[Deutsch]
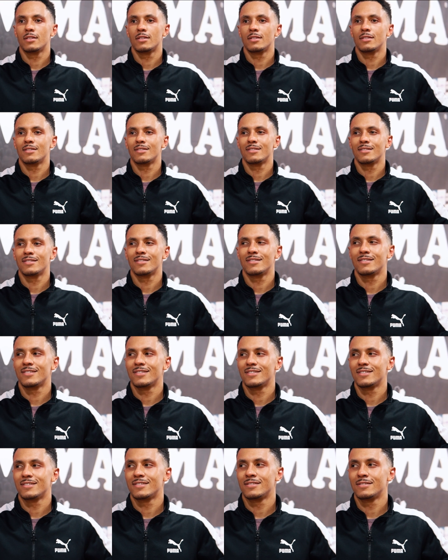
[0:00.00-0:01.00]
Glückwunsch zum
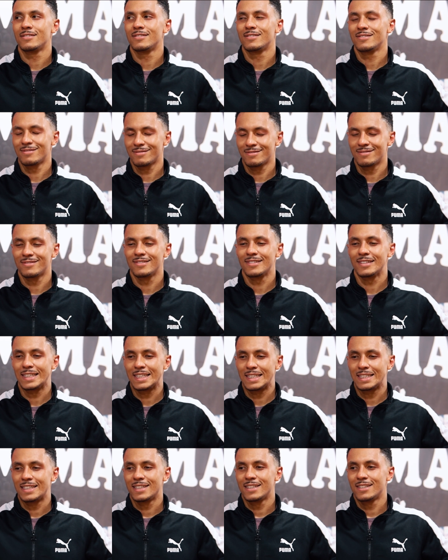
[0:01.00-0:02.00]
Punktsieg. Wie
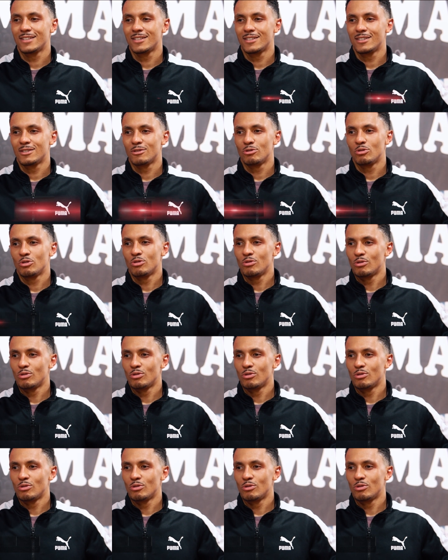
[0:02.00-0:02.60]
fühlst du dich jetzt?